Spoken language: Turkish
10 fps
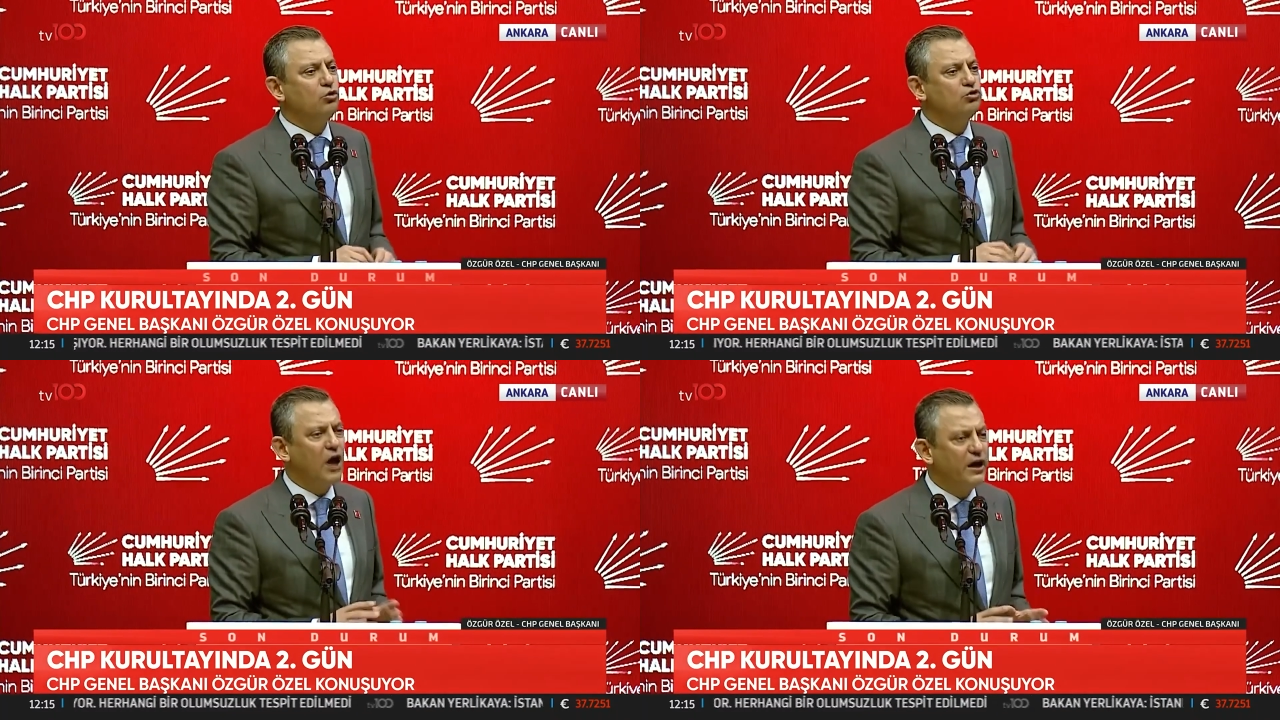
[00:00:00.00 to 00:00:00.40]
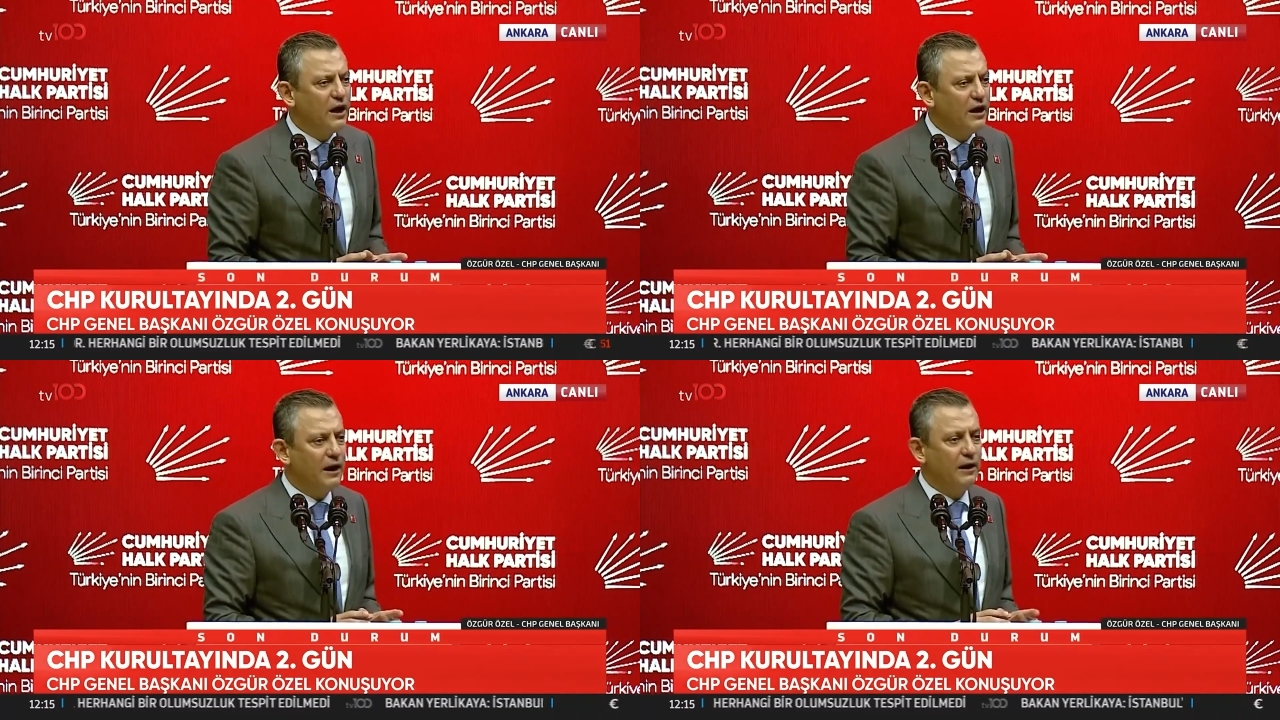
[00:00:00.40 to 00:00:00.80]
üç ay
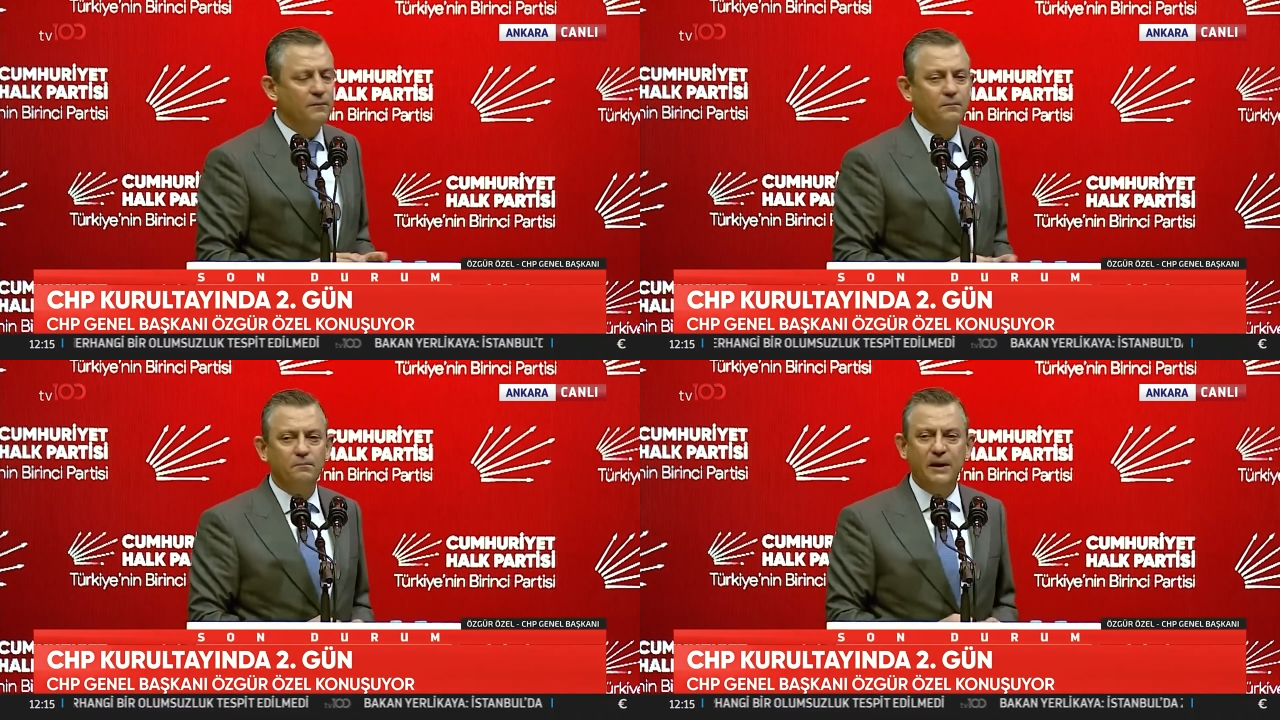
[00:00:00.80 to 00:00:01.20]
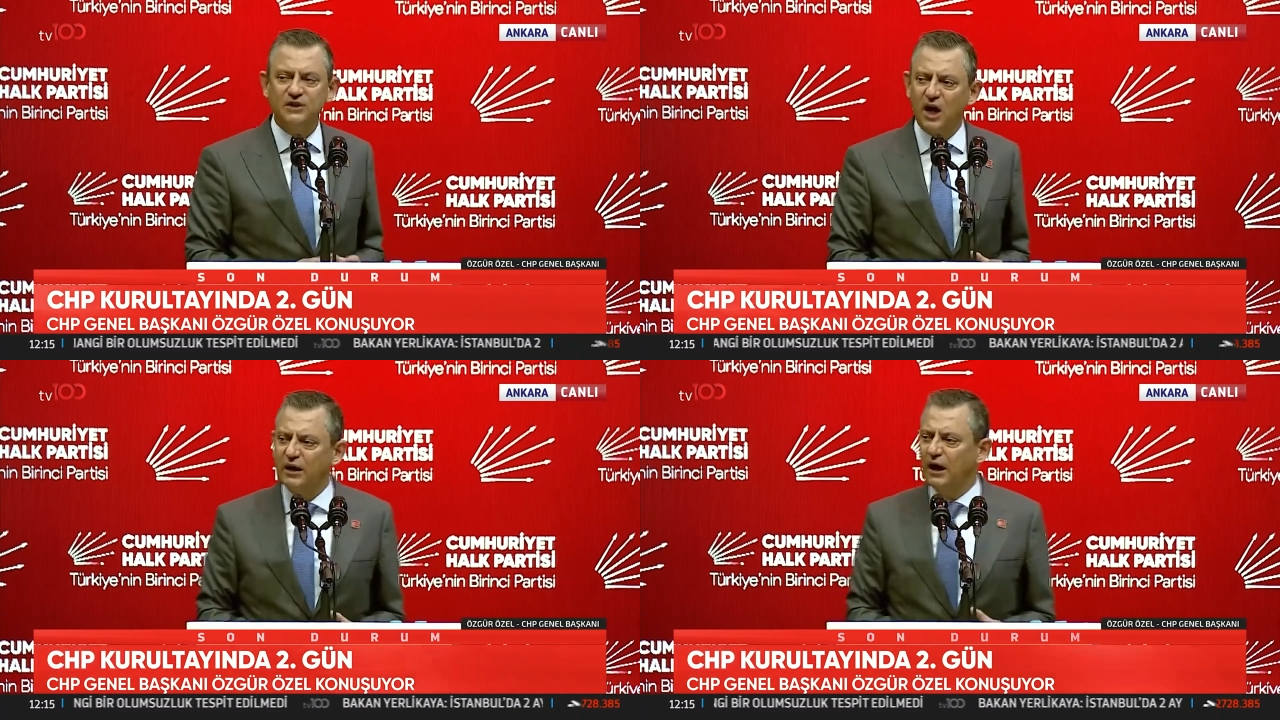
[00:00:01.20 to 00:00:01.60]
kala,
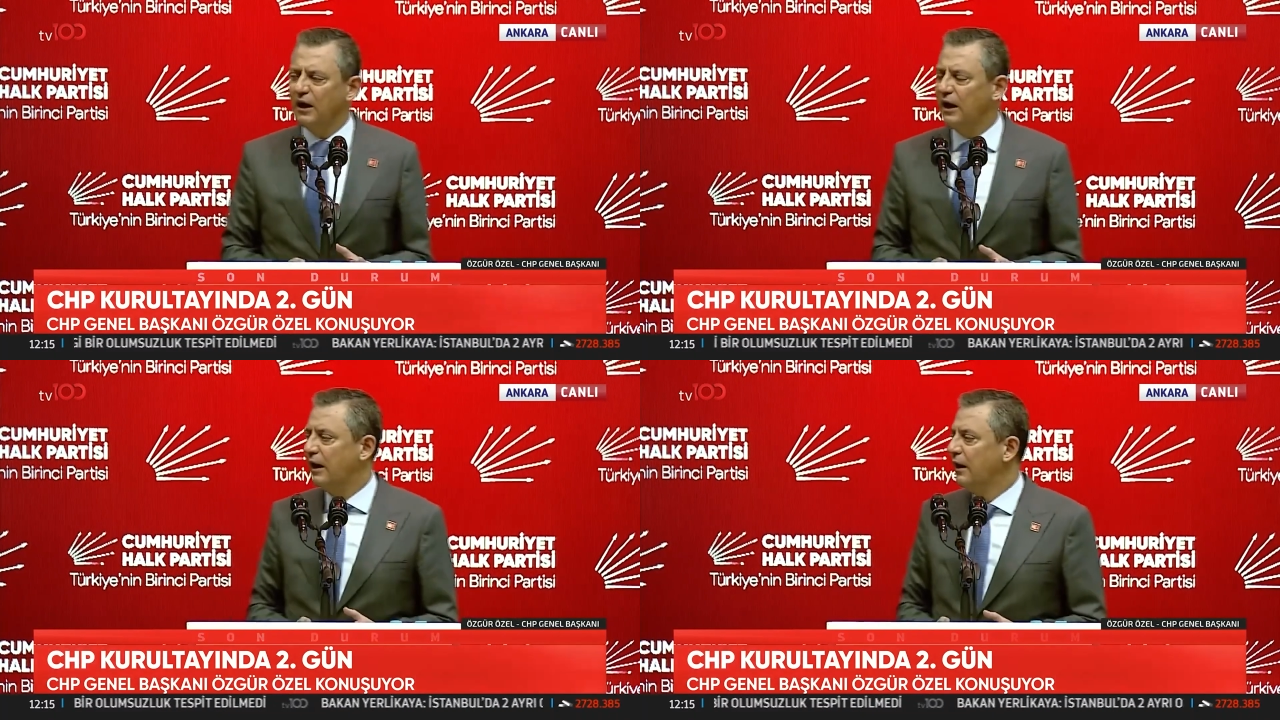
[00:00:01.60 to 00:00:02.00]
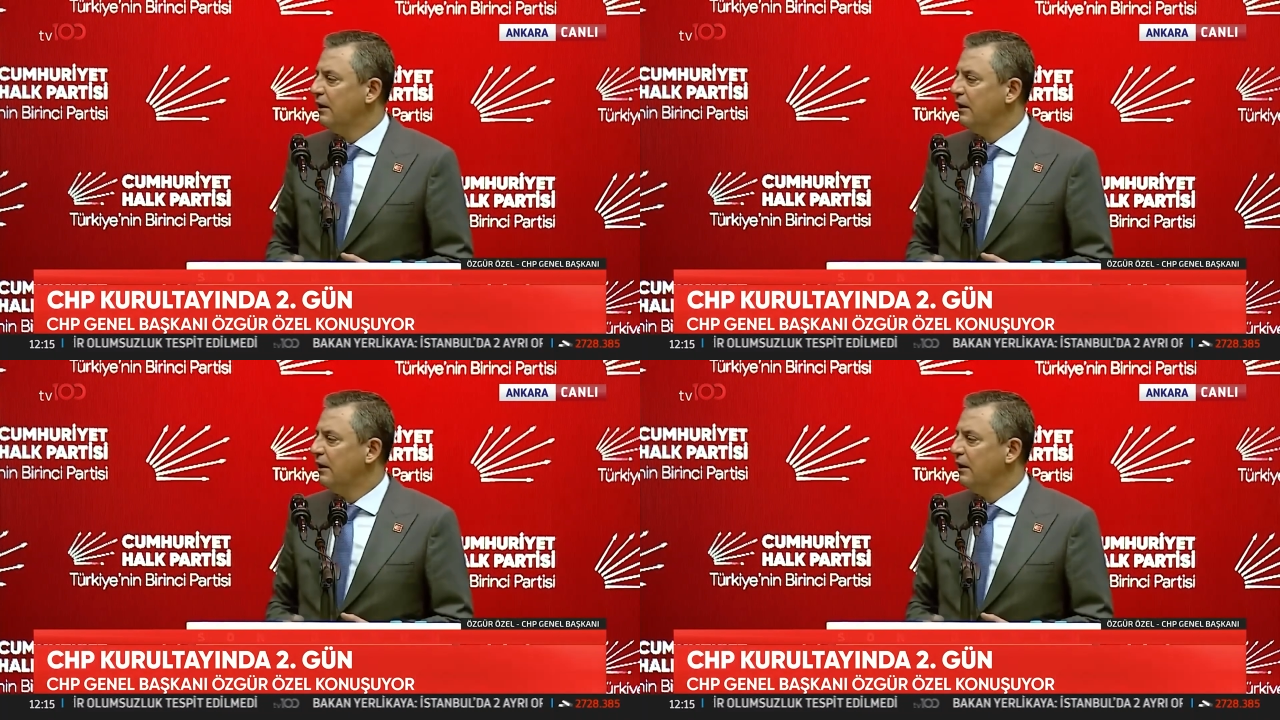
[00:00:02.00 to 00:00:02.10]
beş ay kala